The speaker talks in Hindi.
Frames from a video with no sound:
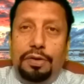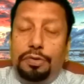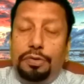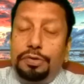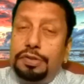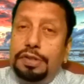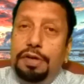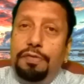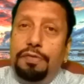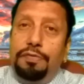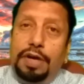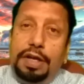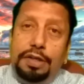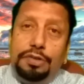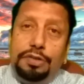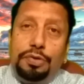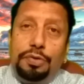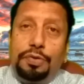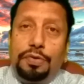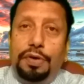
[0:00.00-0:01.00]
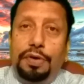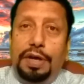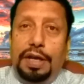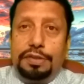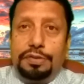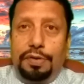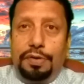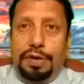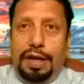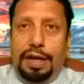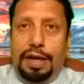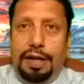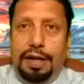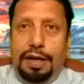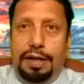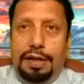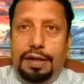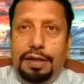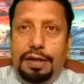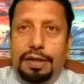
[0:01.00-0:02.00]
उसने वही चुटकुला सुनाया
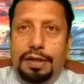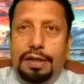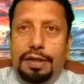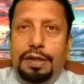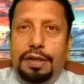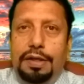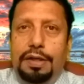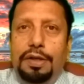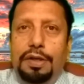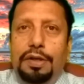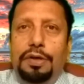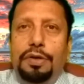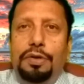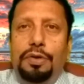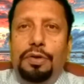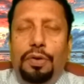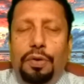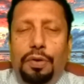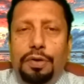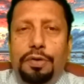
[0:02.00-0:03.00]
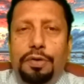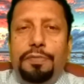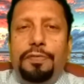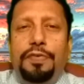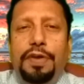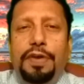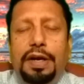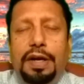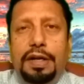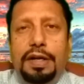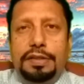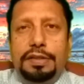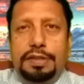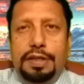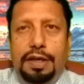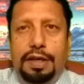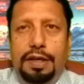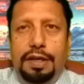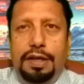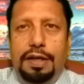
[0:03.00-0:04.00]
लोग फिर
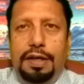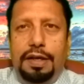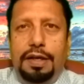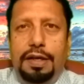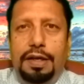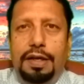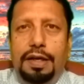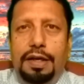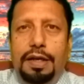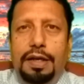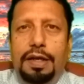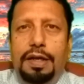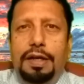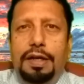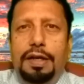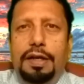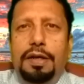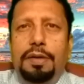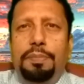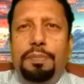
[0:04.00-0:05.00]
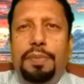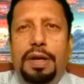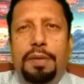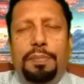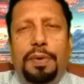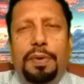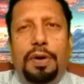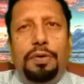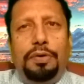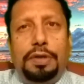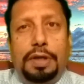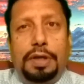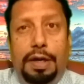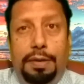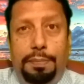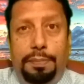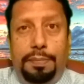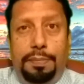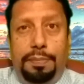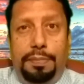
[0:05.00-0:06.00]
हंसे पर बहुत
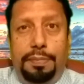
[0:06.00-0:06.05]
कम